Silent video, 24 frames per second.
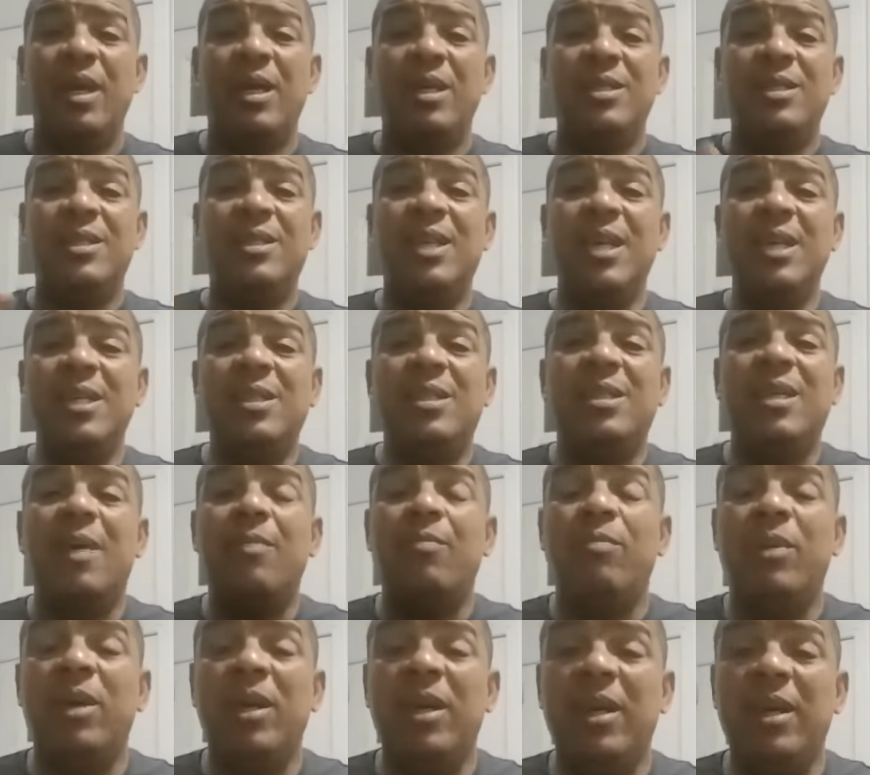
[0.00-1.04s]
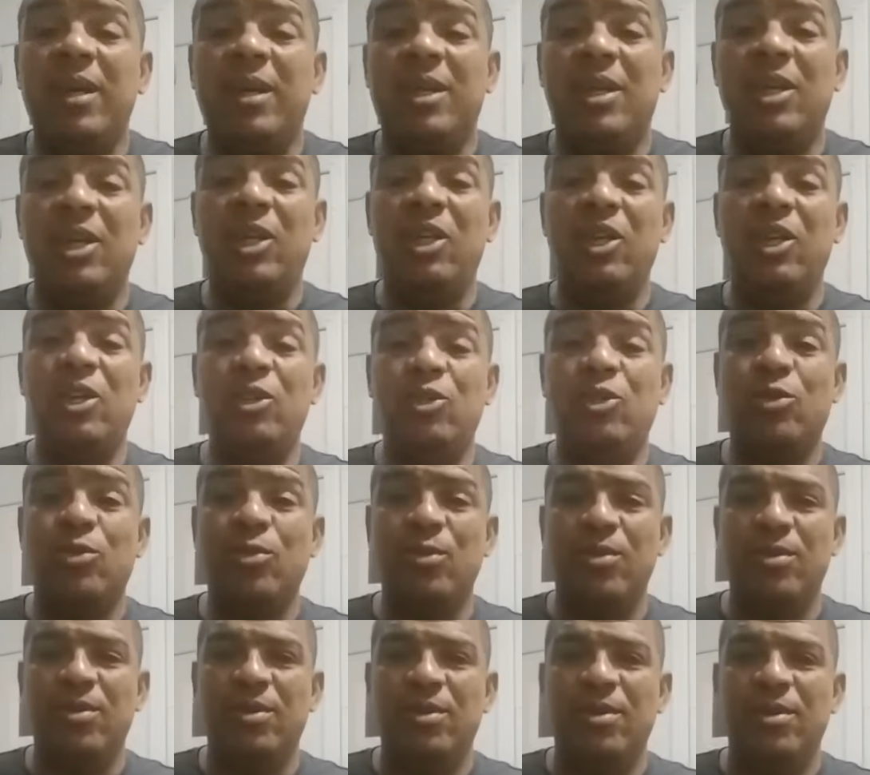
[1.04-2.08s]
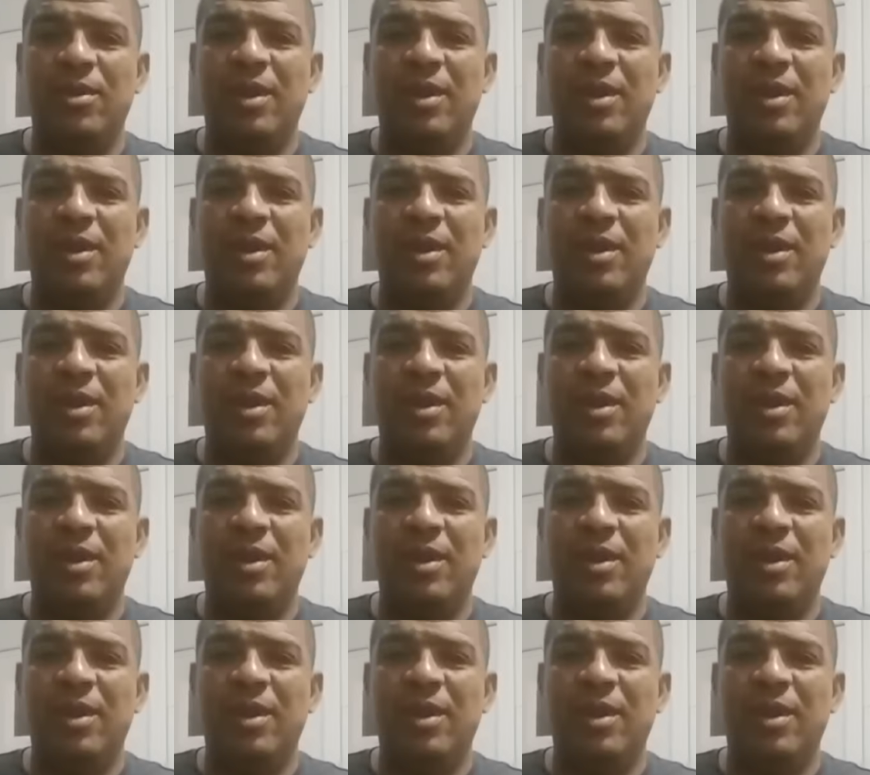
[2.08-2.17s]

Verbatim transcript: sem saber que isto